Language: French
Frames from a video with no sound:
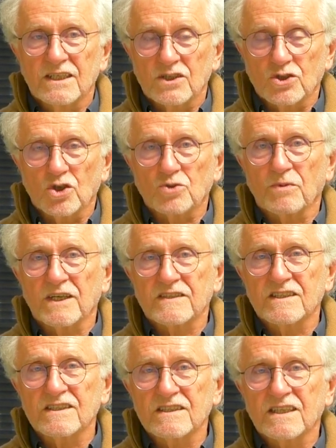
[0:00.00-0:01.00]
Georges
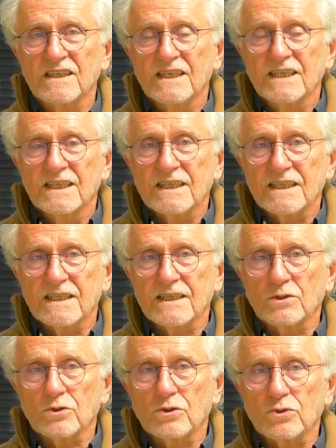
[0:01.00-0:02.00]
Brassens, et
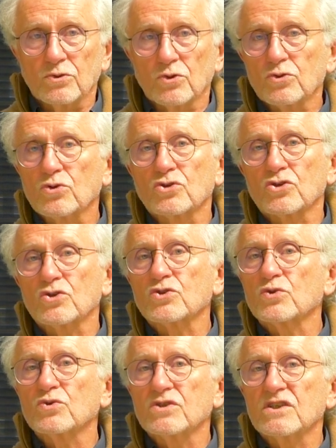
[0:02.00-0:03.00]
euh, une autre
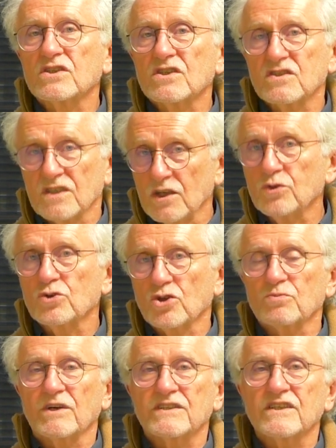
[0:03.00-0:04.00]
chanson qui était celle de
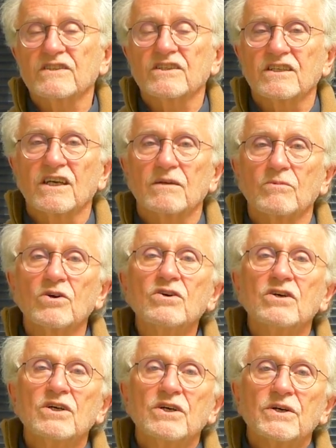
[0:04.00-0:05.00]
Georges Brassens également,
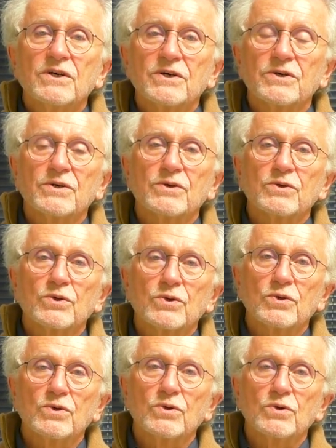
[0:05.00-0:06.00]

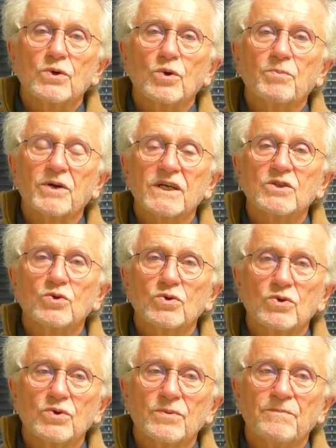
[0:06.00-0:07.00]
euh, euh, auprès,
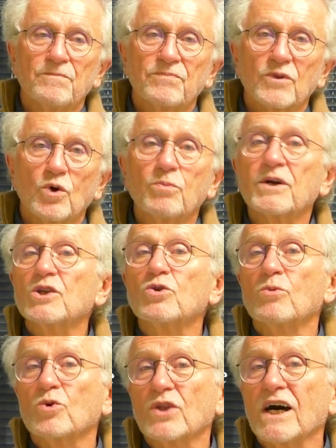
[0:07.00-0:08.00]
de, auprès de
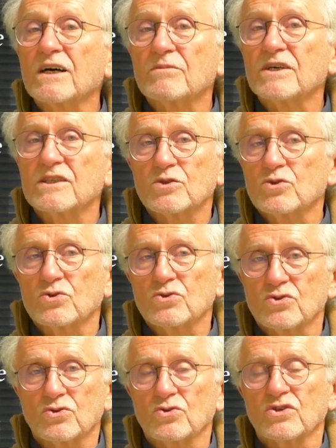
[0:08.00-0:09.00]
mon arbre, hein, que
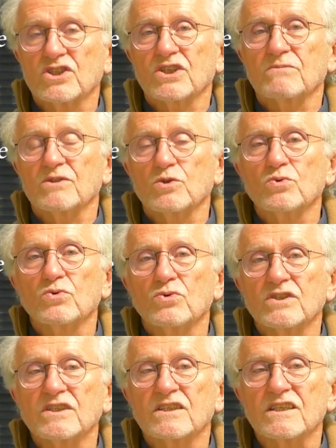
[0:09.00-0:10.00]
je n'aurais jamais
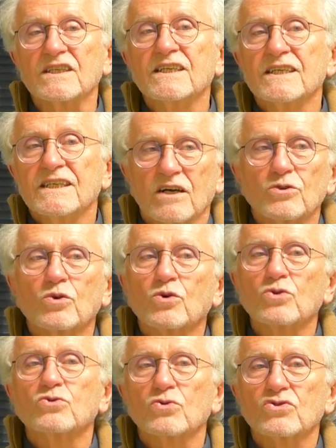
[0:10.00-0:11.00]
dû quitter. Donc
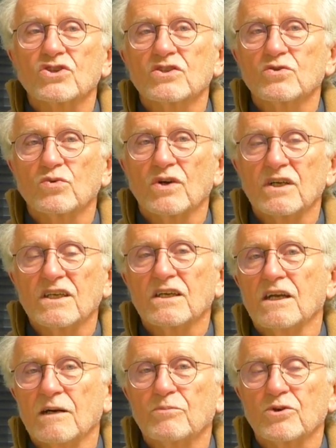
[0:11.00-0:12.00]
retour chez soi,
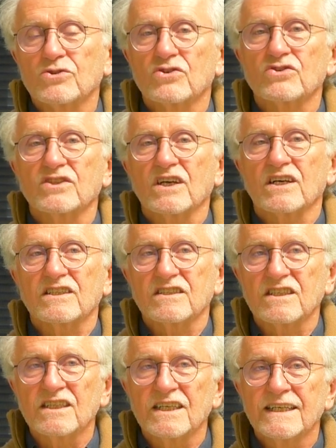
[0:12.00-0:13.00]
l'importance des
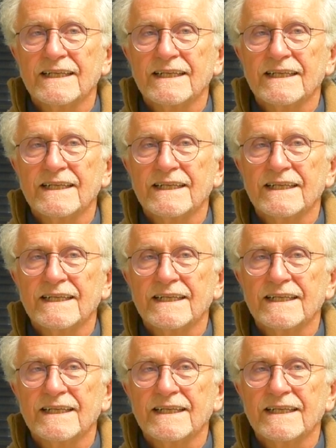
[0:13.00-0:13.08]
racines,